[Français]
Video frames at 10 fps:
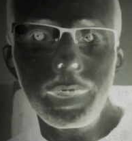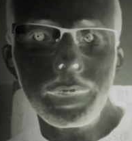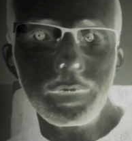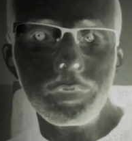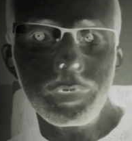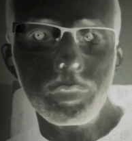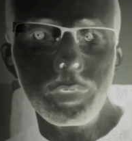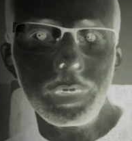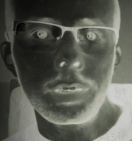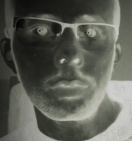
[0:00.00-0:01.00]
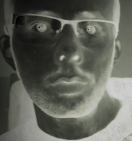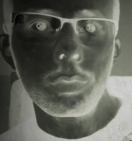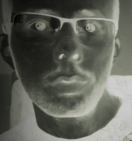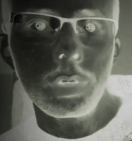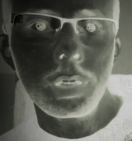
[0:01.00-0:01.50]
était en face d'une
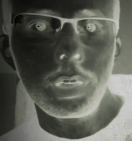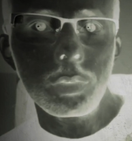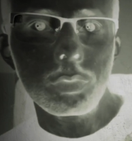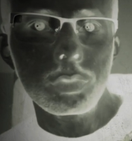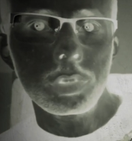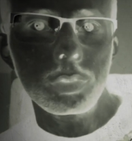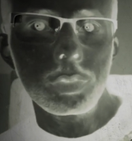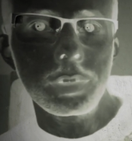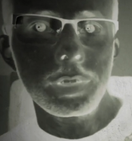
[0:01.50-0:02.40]
latitude et une longitude.